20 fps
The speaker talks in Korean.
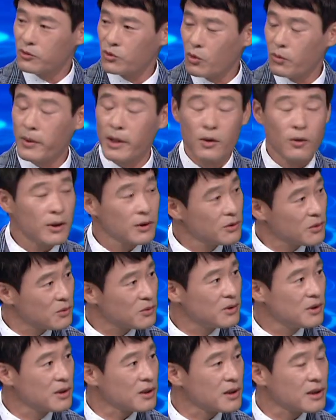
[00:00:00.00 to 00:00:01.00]
소비의
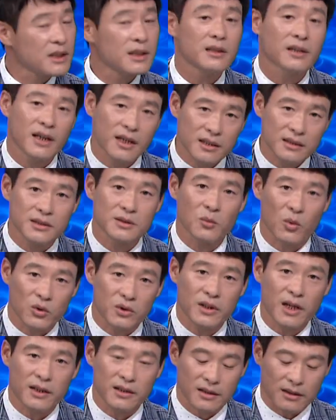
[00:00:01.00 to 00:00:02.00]
활동을 기대하지
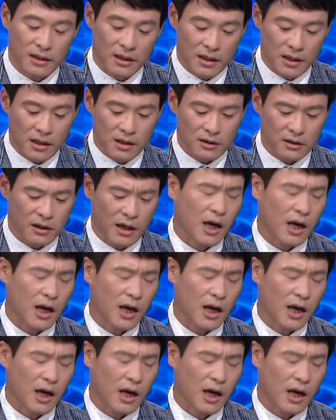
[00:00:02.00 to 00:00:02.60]
못하는 그런